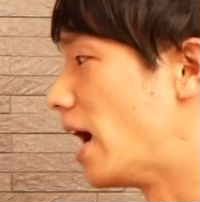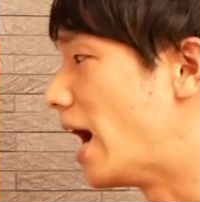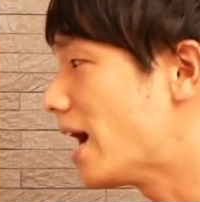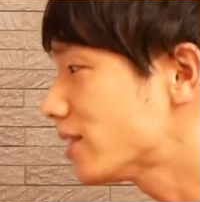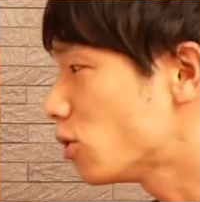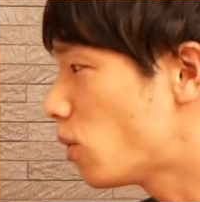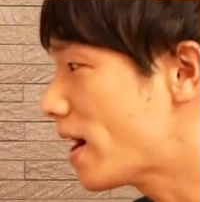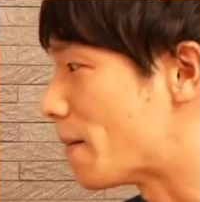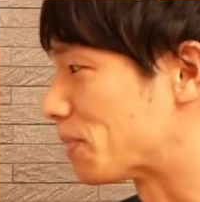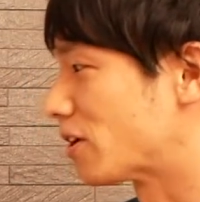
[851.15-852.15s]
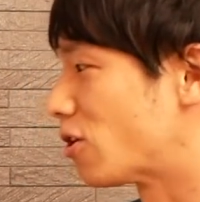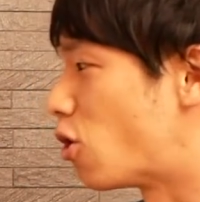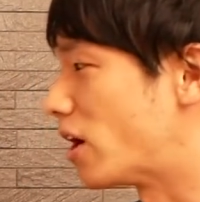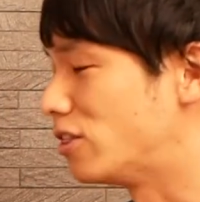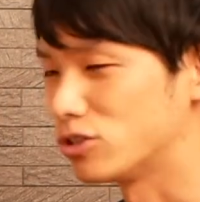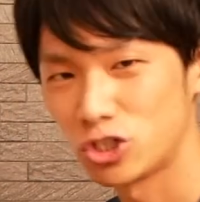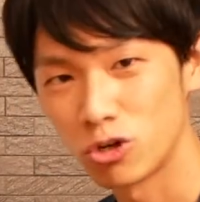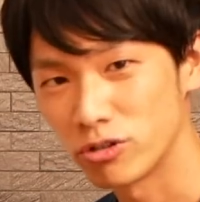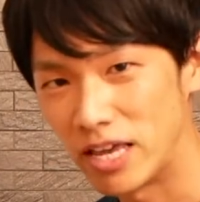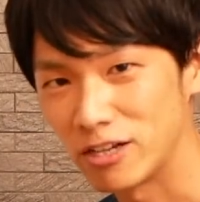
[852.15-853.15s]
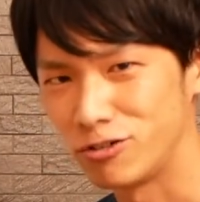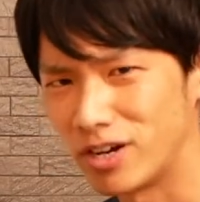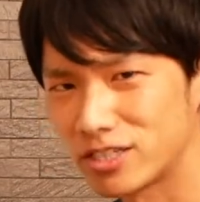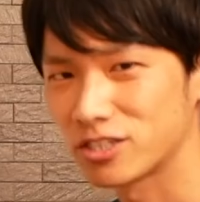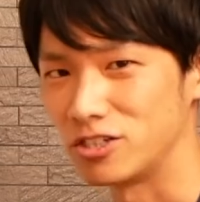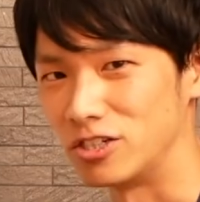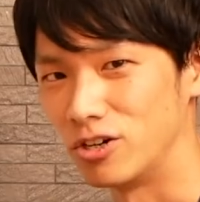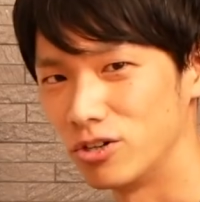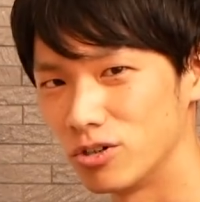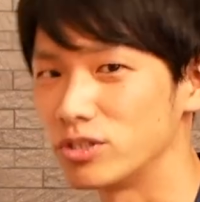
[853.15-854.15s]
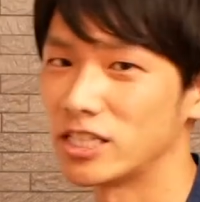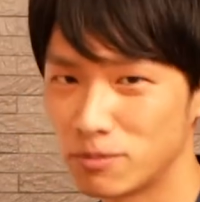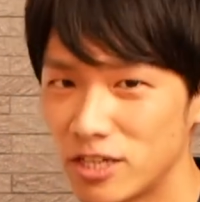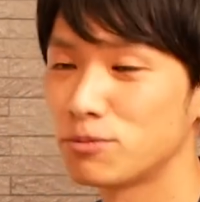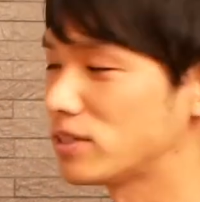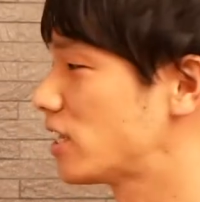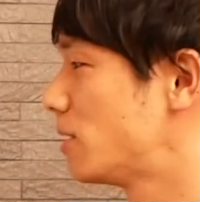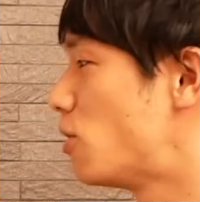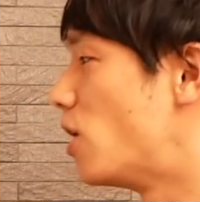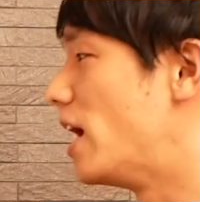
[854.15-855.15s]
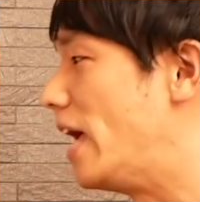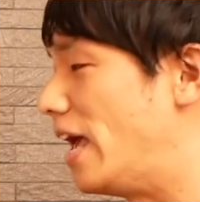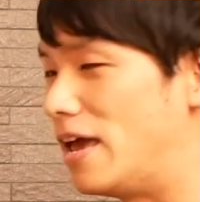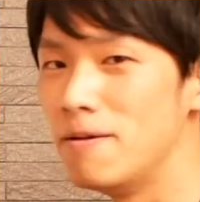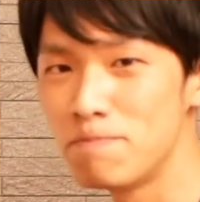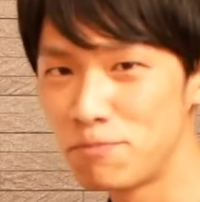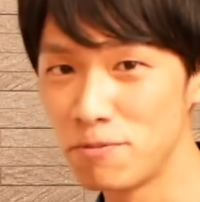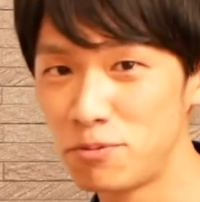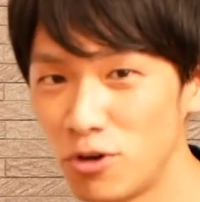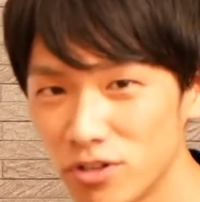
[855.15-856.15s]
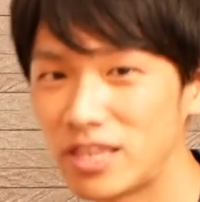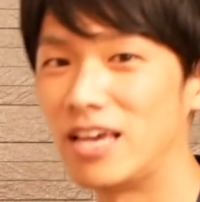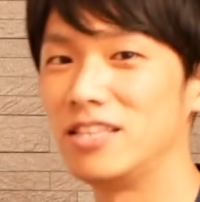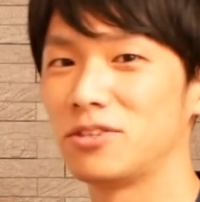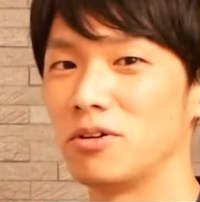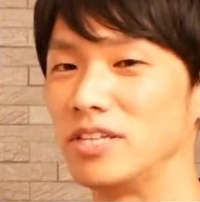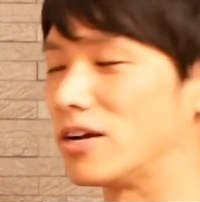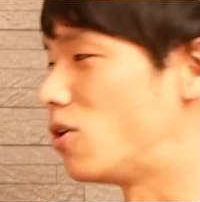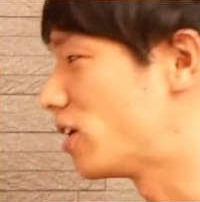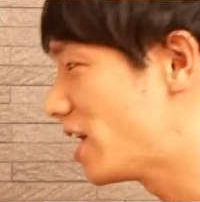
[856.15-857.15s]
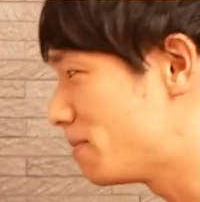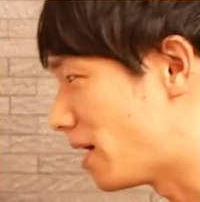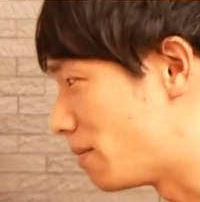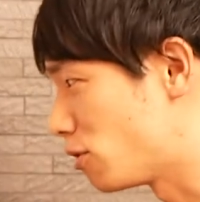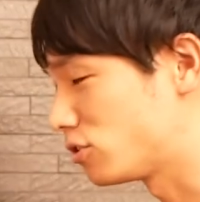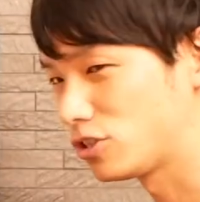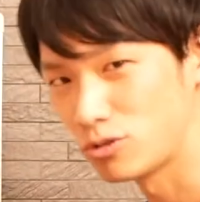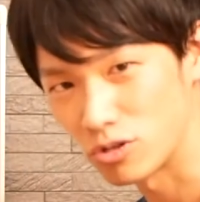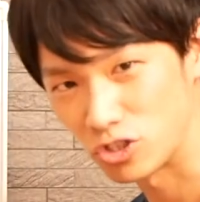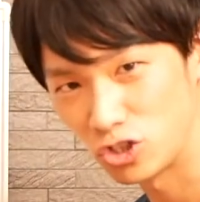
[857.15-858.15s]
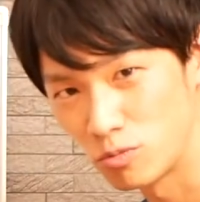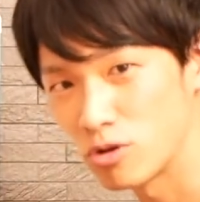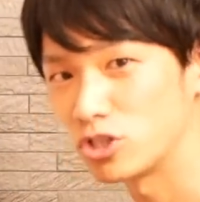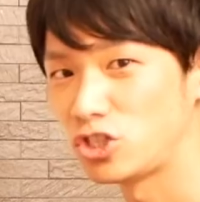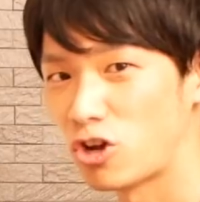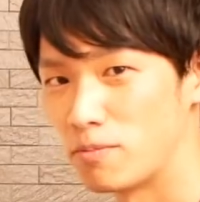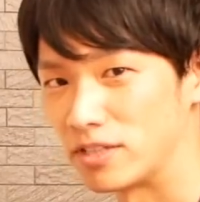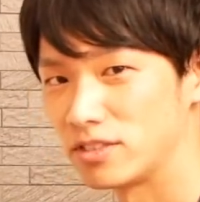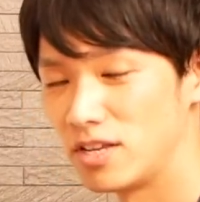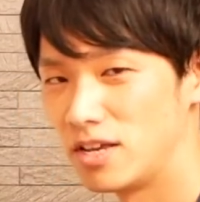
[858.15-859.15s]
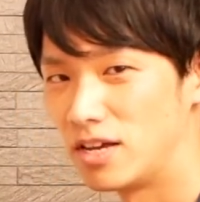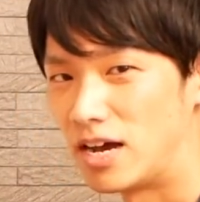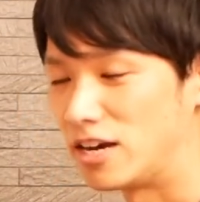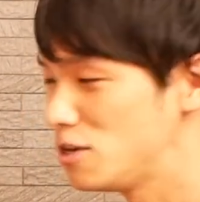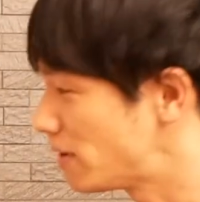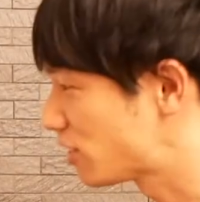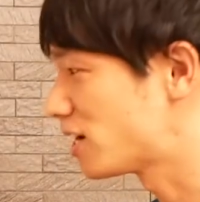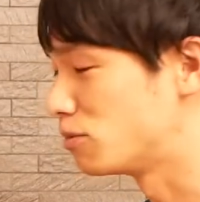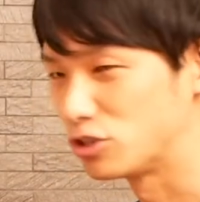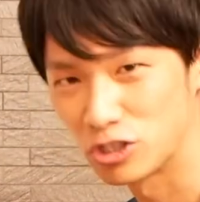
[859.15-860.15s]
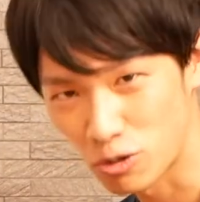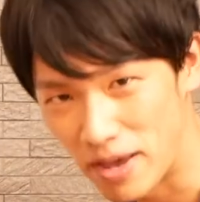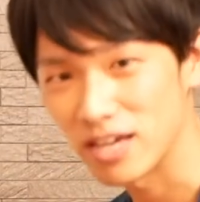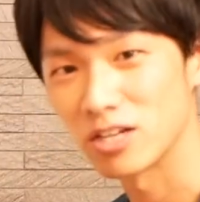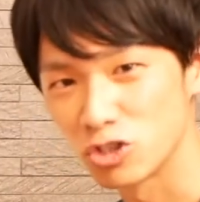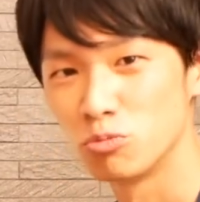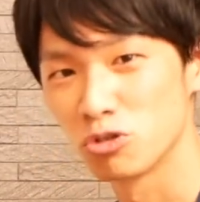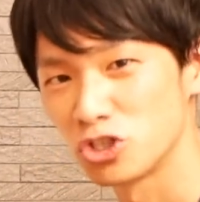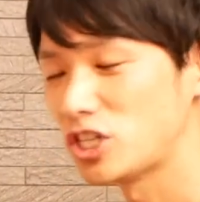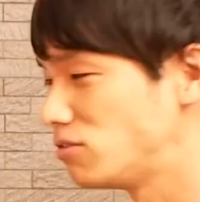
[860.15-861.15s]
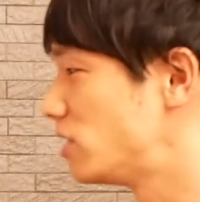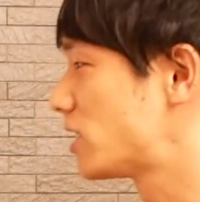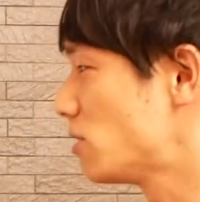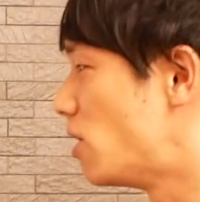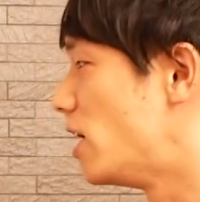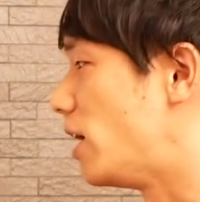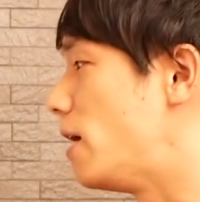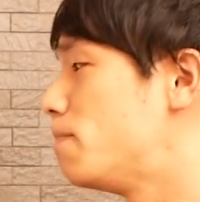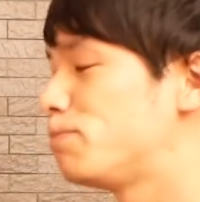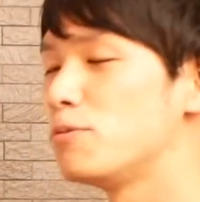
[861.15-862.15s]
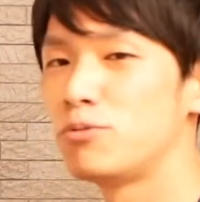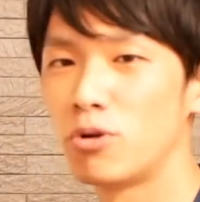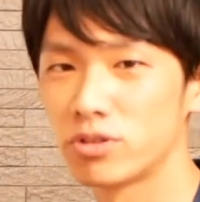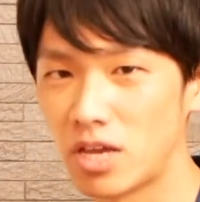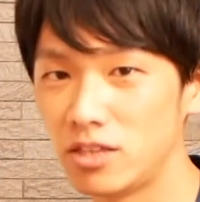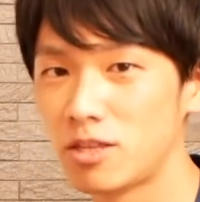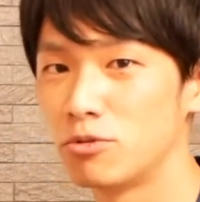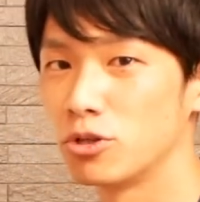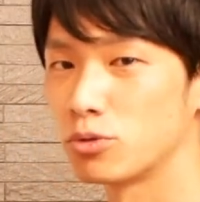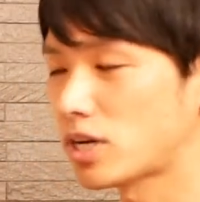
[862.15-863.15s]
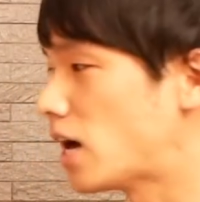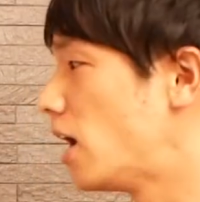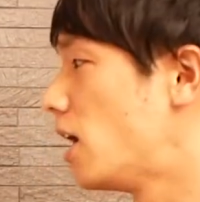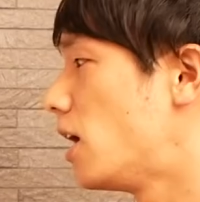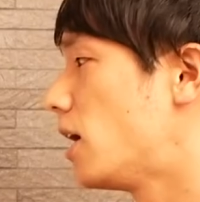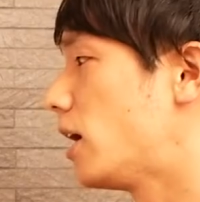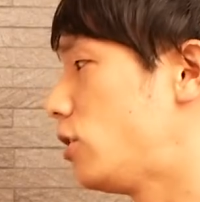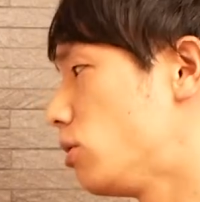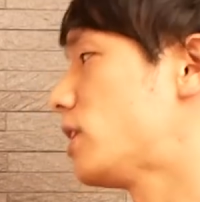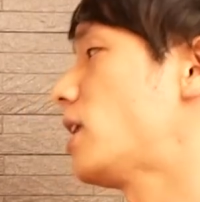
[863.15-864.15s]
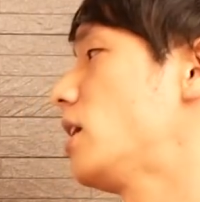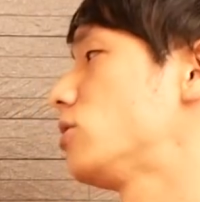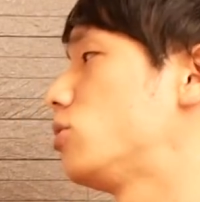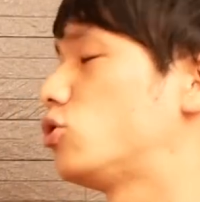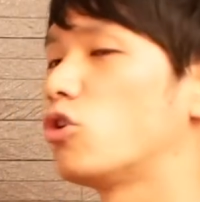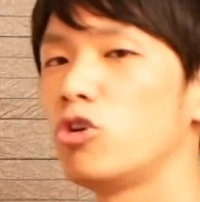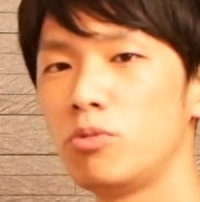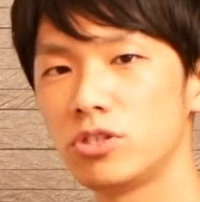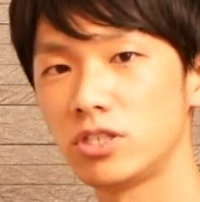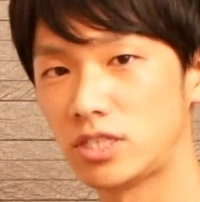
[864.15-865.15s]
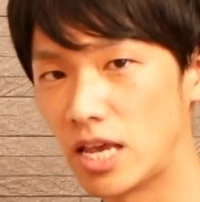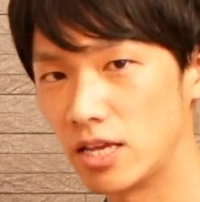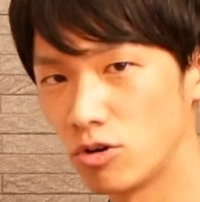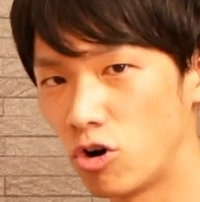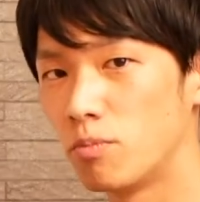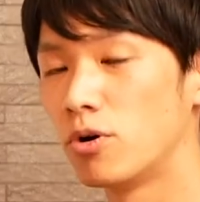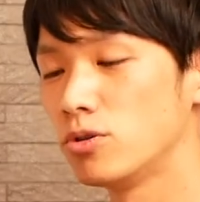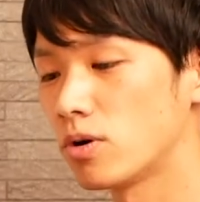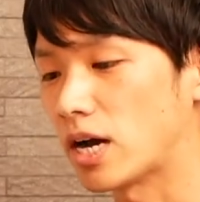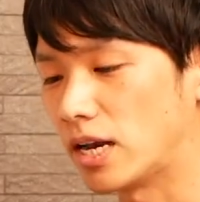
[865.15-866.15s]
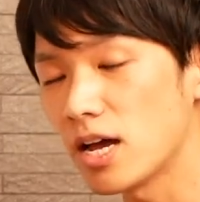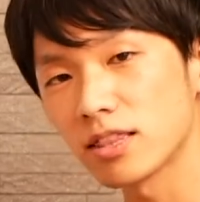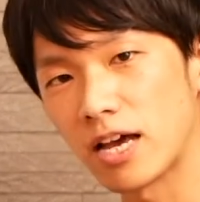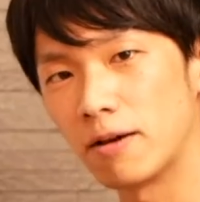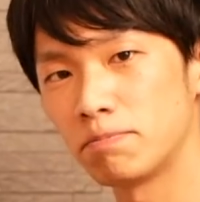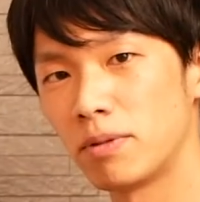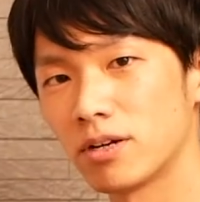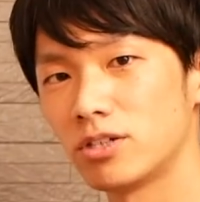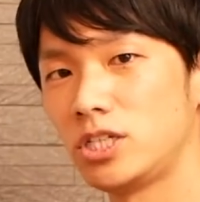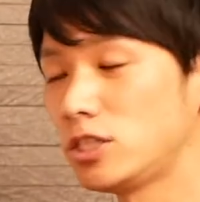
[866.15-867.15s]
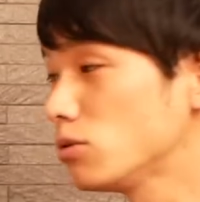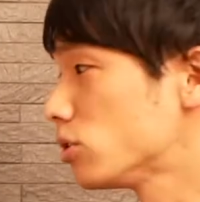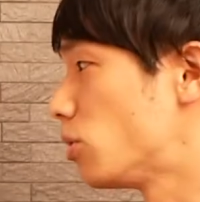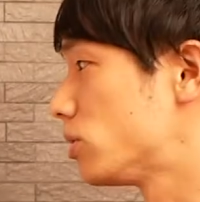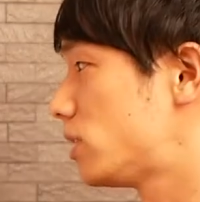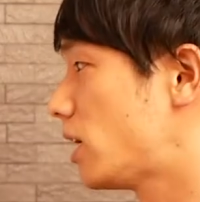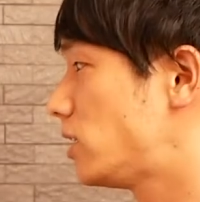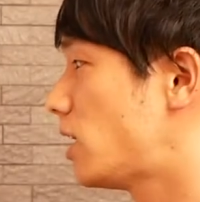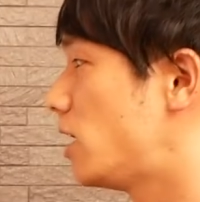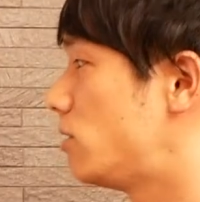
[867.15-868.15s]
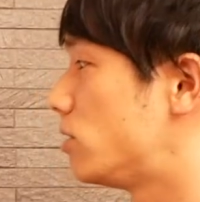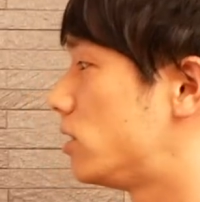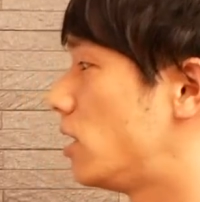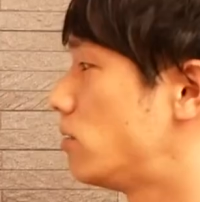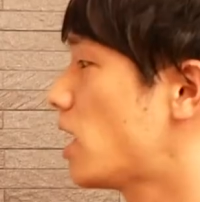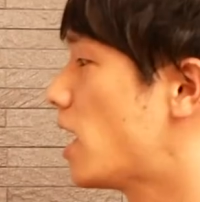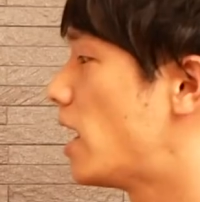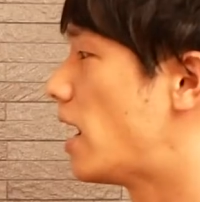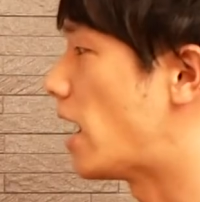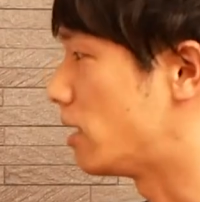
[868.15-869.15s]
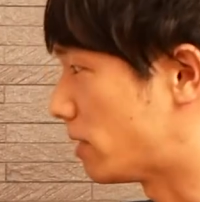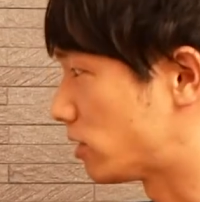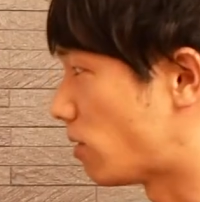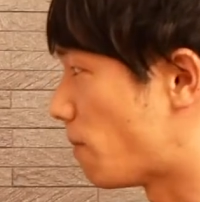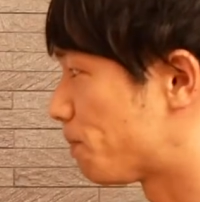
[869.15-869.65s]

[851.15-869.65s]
あとはこれ後ほどね詳しくご説明しますけどもヘンププロテインというねこれ今僕すごく注目しておりますあ今っていうかもうずっと前から注目してるんですけどヘンププロテインってものとかあいろんなねその植物性のものからタンパク質を取ってきているっていうのがありますと